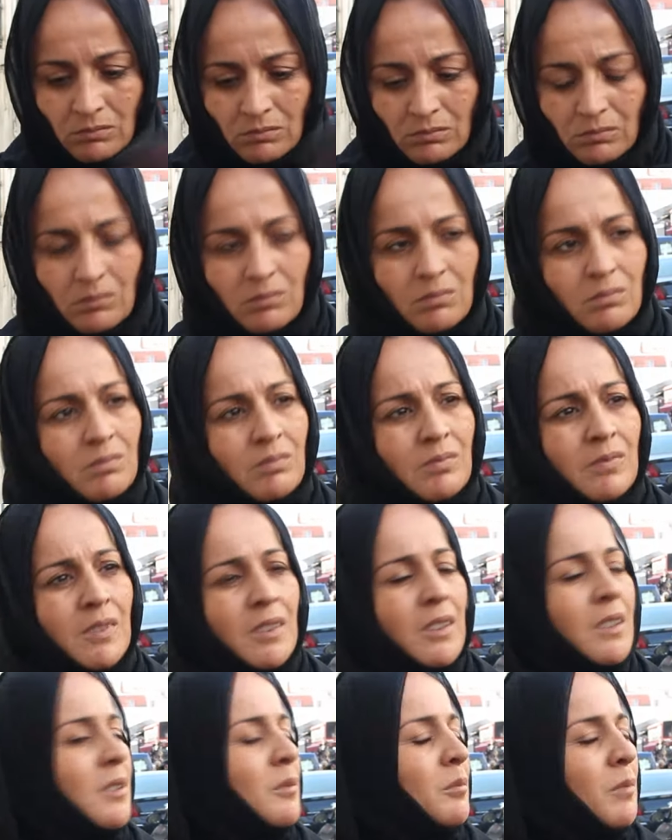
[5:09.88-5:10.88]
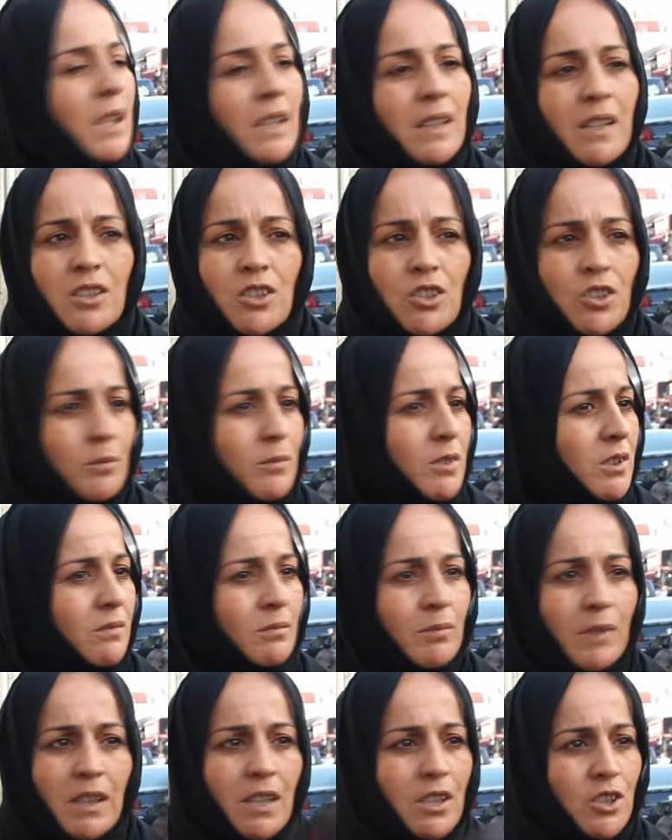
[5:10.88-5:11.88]
ما ينجمش ما ينجمش
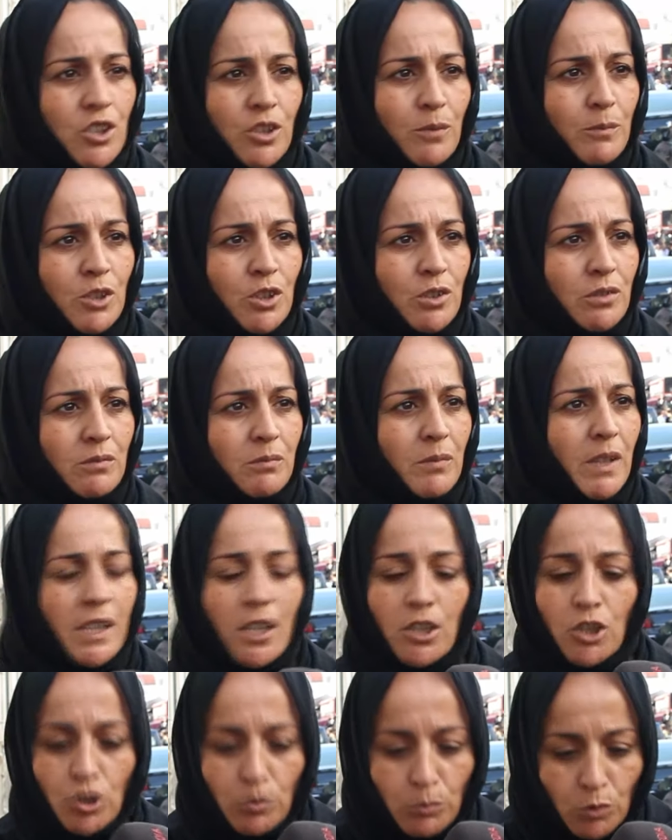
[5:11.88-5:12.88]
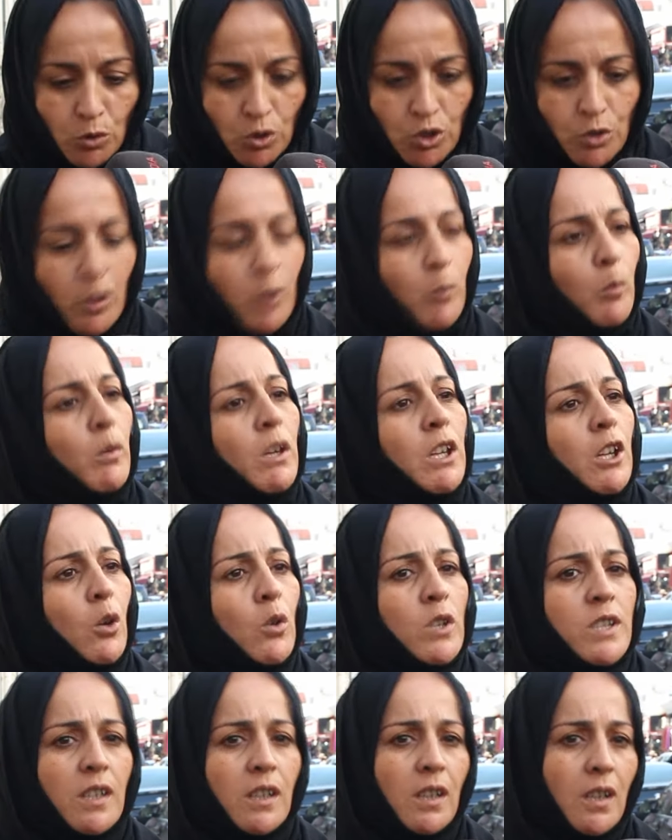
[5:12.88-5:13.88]
ما ينجمش ما ينجموش ملي
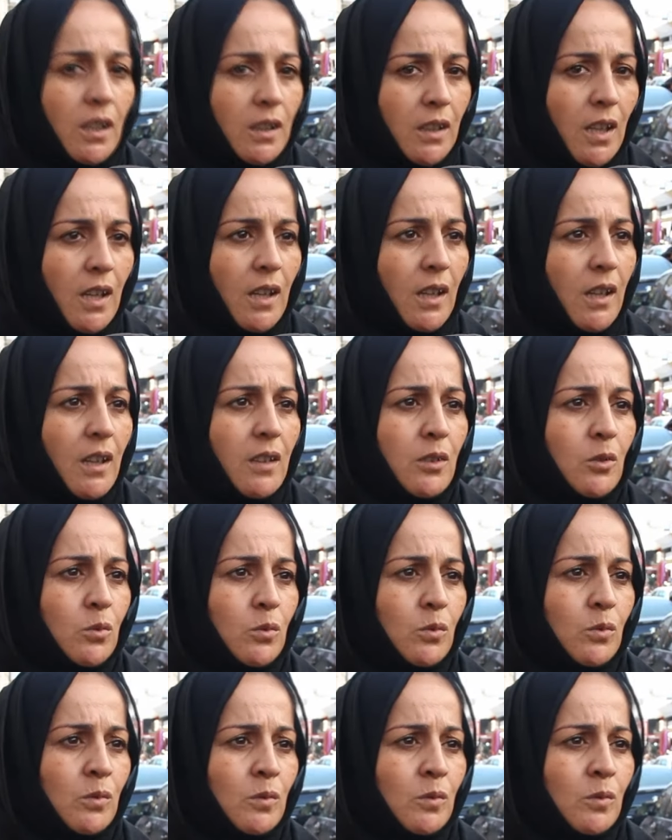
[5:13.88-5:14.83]
هو صغير حتى لخالته